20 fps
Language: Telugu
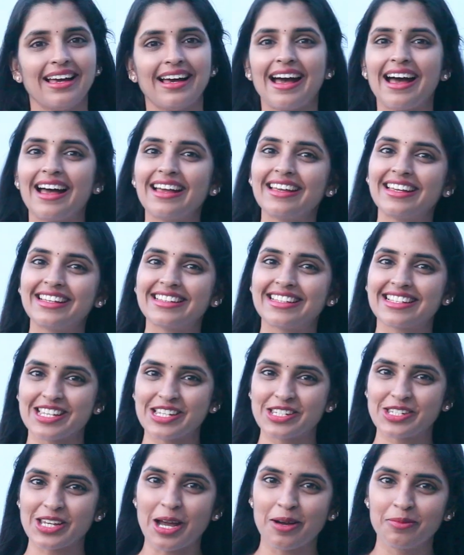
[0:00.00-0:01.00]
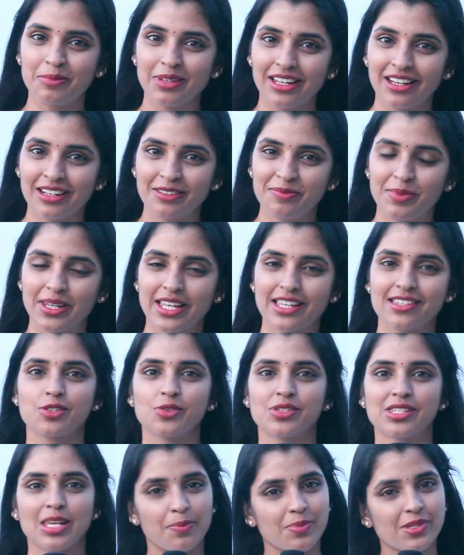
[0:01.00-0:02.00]
హాయ్ దిస్ ఇస్ శ్యామ్లా ప్లీజ్ డూ
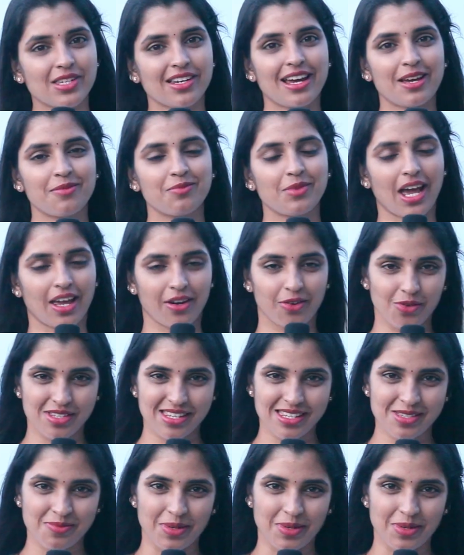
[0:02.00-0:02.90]
సబ్స్క్రైబ్ నైన్ రోజెస్